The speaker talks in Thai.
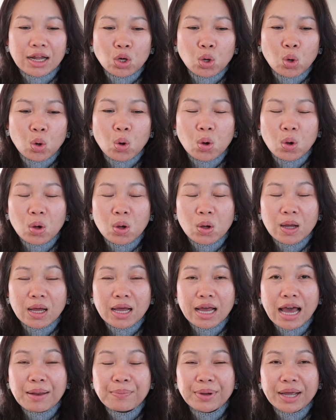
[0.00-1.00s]
รอ
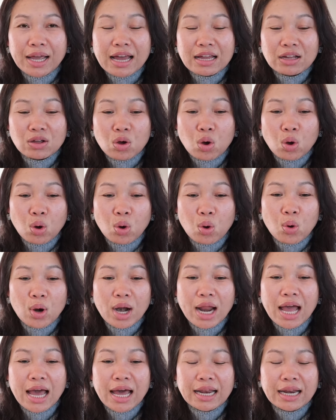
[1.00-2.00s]
การประกาศของโค
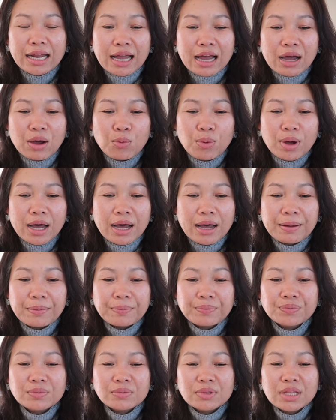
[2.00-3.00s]
ลานะคะว่า
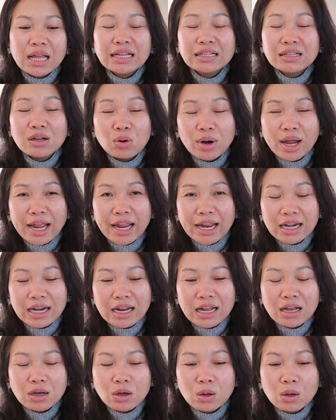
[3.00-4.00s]
ได้เท่าไหร่
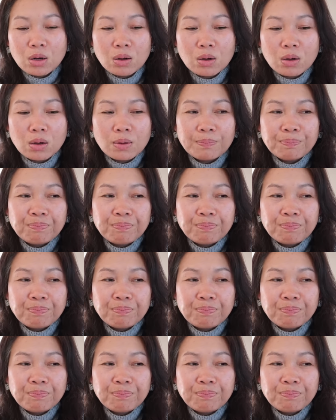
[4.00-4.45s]
นะคะก็รอ